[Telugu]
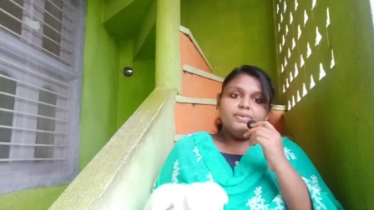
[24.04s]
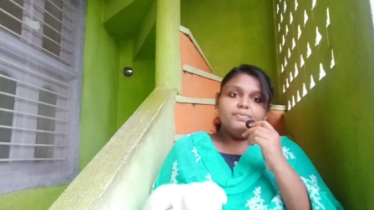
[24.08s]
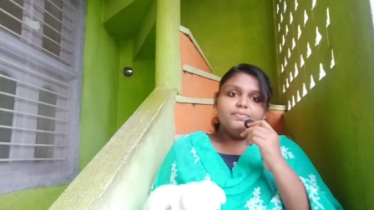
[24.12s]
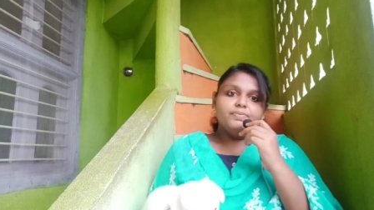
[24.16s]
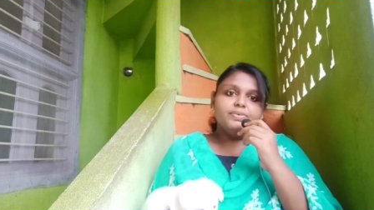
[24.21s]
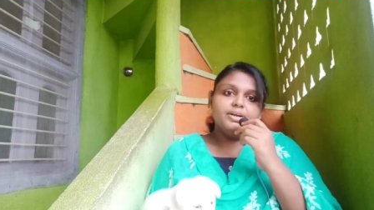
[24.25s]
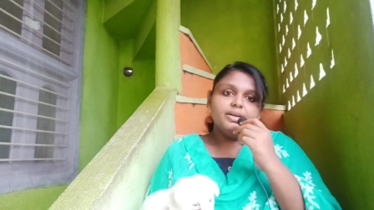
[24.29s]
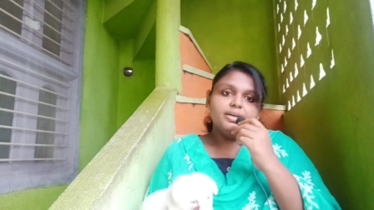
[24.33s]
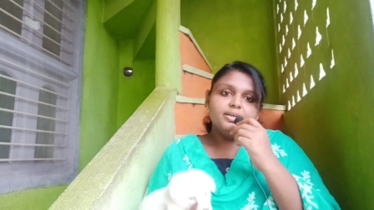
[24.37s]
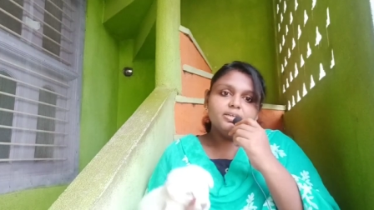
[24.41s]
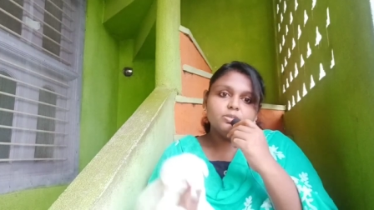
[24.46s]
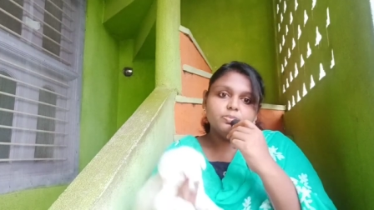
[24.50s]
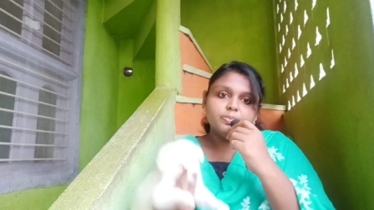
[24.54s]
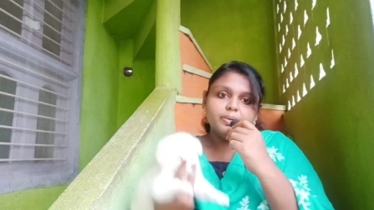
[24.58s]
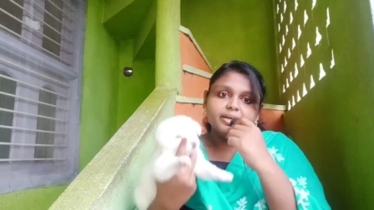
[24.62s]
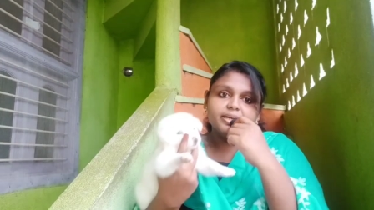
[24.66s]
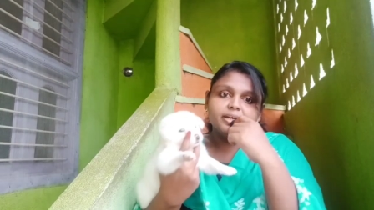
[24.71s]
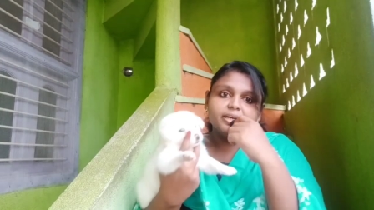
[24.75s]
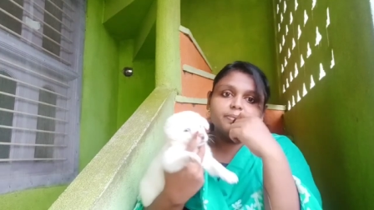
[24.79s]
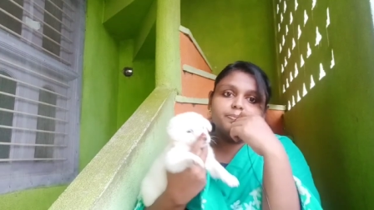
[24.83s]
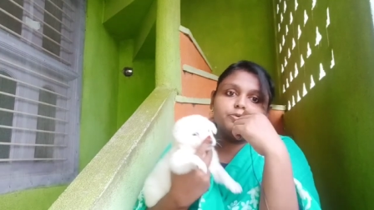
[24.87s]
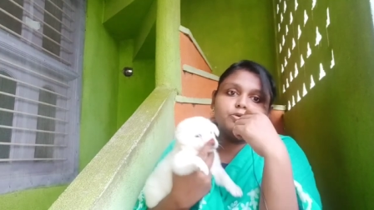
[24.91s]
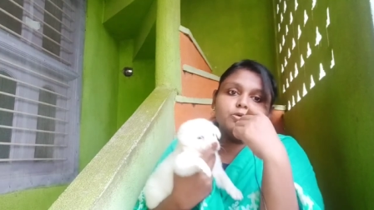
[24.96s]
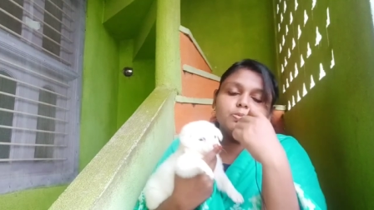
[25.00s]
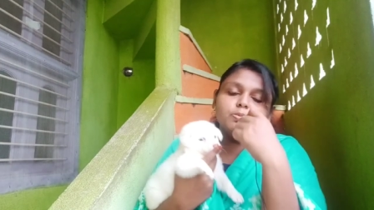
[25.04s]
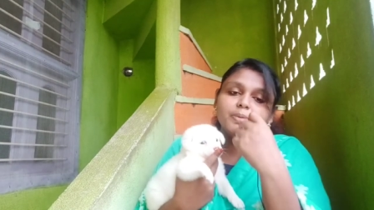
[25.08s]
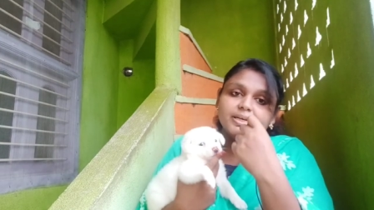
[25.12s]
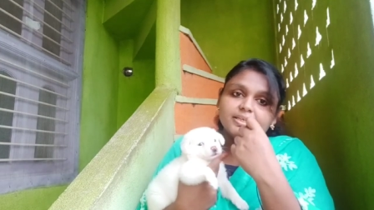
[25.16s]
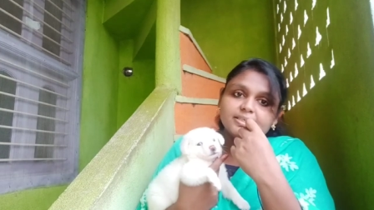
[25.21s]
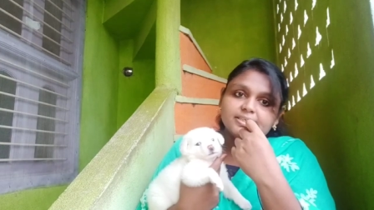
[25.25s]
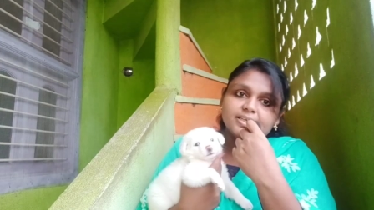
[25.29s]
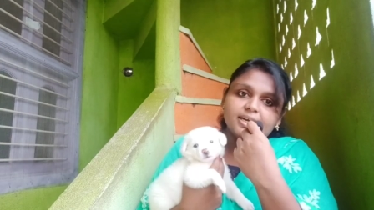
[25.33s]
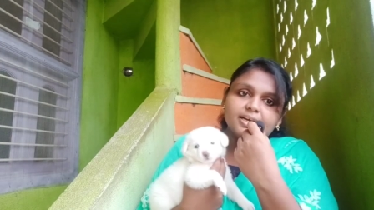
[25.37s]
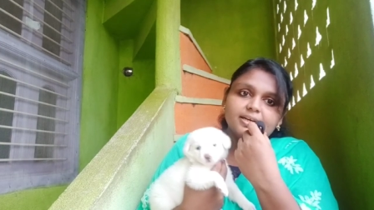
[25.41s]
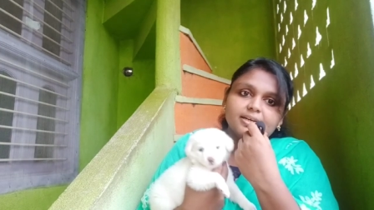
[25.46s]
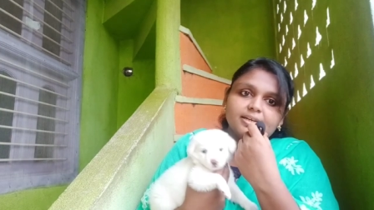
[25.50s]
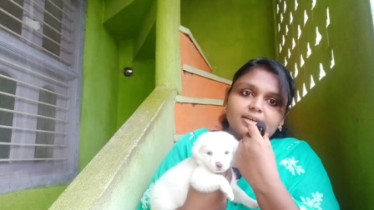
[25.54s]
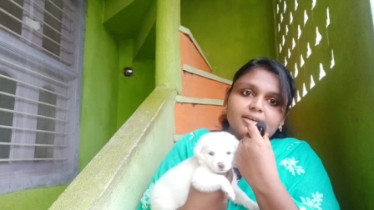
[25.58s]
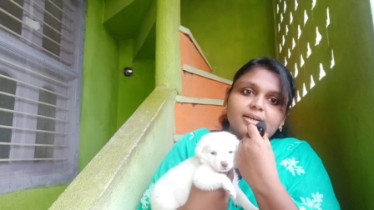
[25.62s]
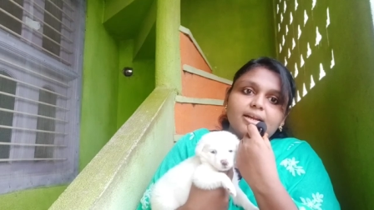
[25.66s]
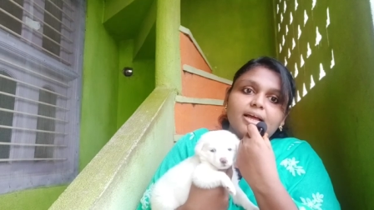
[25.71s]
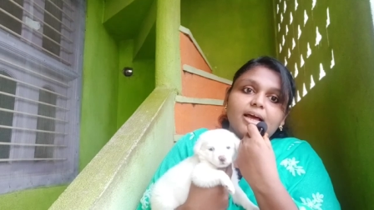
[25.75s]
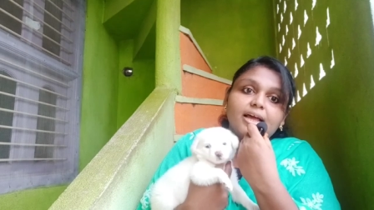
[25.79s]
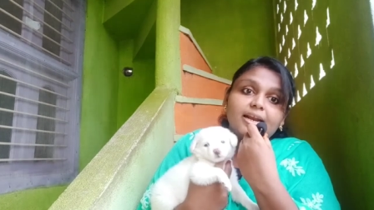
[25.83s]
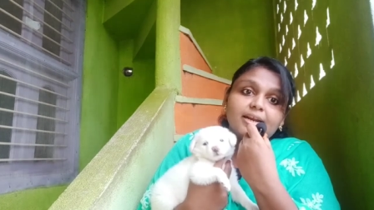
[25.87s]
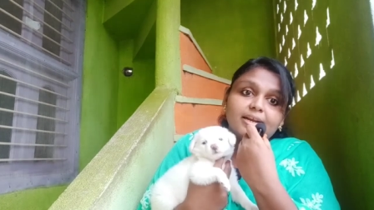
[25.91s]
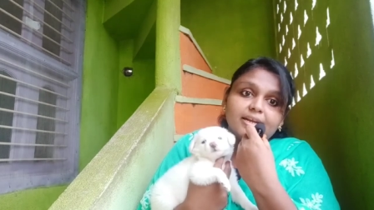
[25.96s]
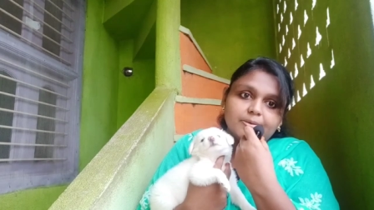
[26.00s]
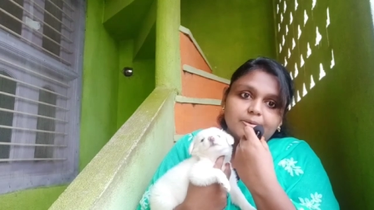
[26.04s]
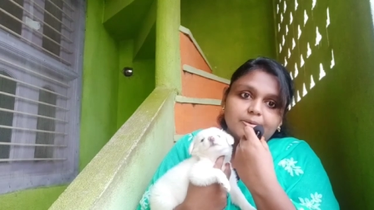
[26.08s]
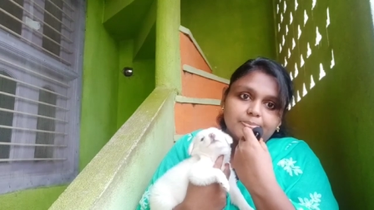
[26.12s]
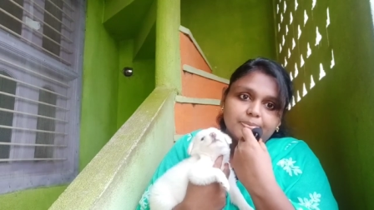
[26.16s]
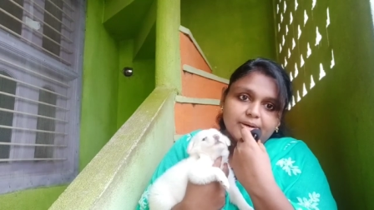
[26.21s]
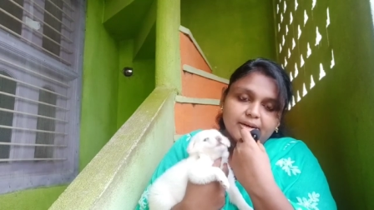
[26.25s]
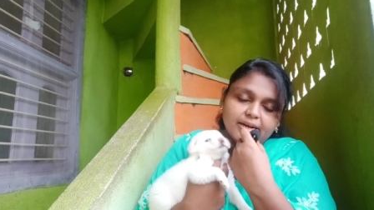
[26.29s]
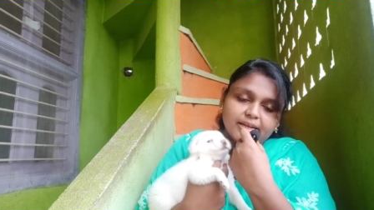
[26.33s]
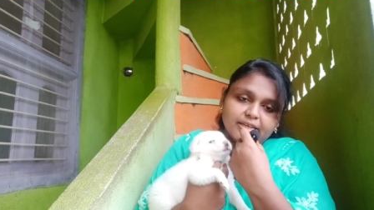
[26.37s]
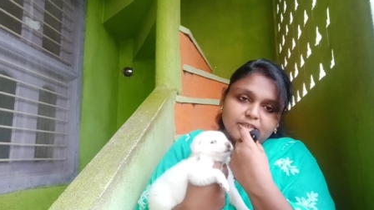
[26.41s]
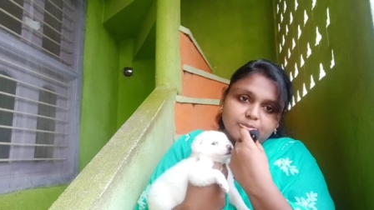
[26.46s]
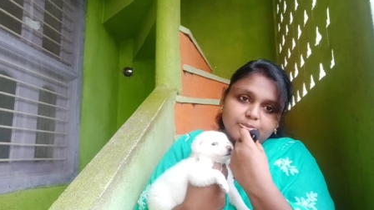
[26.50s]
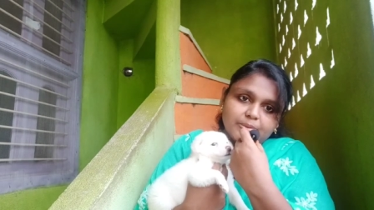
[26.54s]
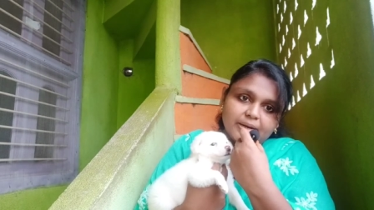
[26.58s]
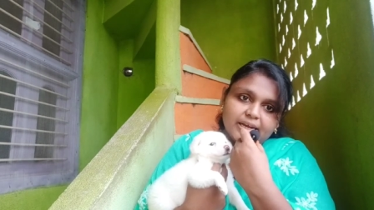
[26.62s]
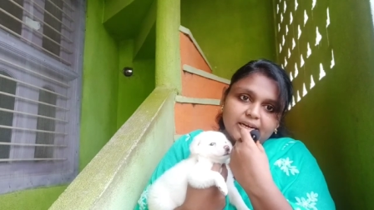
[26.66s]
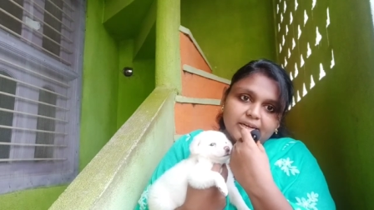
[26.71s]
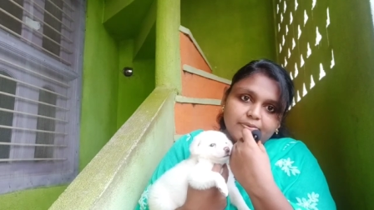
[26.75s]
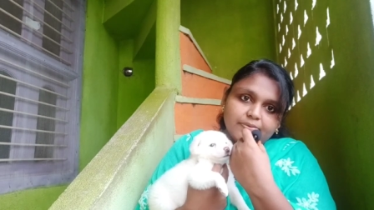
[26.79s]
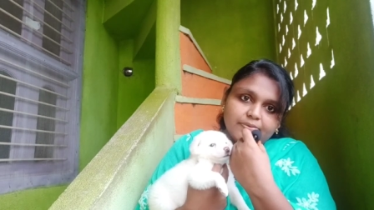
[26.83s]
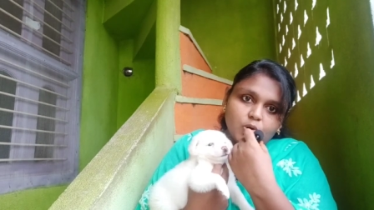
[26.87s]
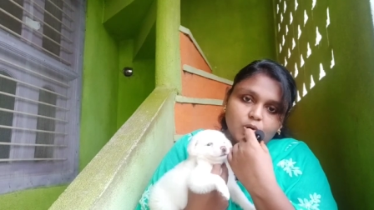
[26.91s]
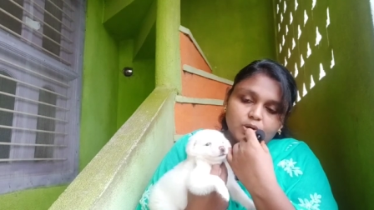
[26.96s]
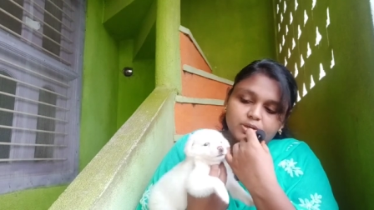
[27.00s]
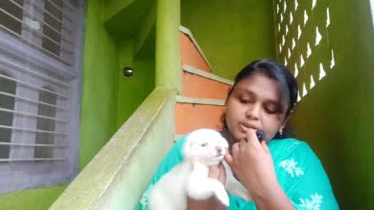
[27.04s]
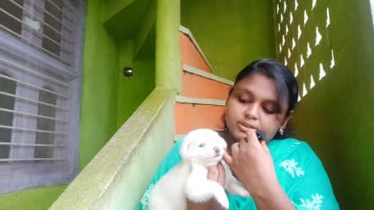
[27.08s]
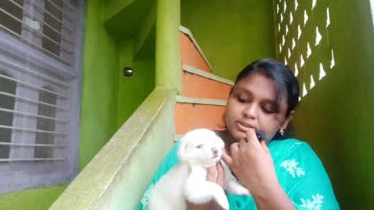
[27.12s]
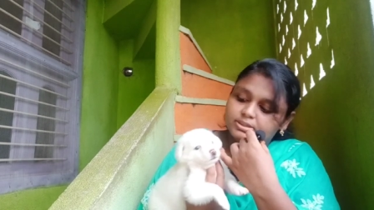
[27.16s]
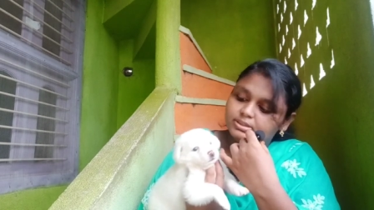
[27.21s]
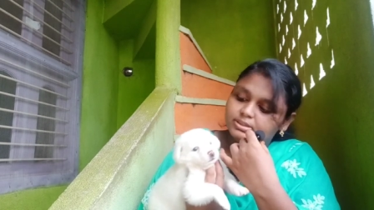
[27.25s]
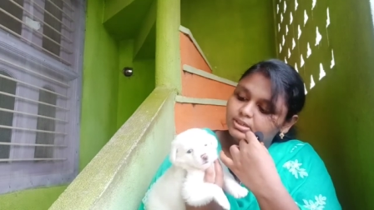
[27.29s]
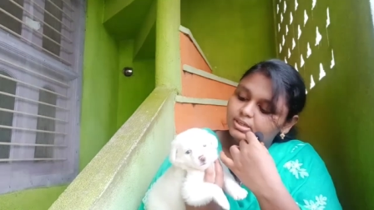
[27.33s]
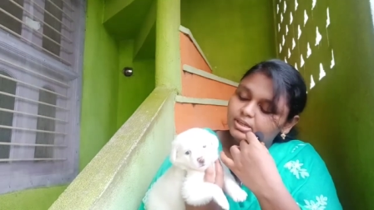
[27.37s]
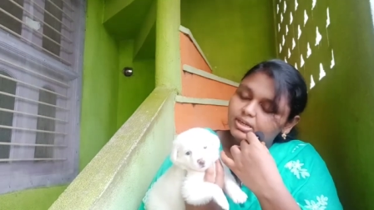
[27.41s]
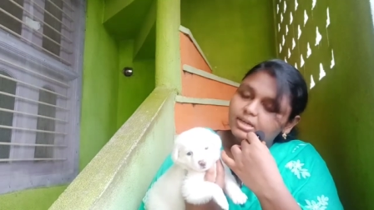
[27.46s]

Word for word: ఫ్రెండ్స్ వెల్కమ్ టు మై ఛానల్ అల్లరి పిల్ల స్మైలీ వ్లాగ్స్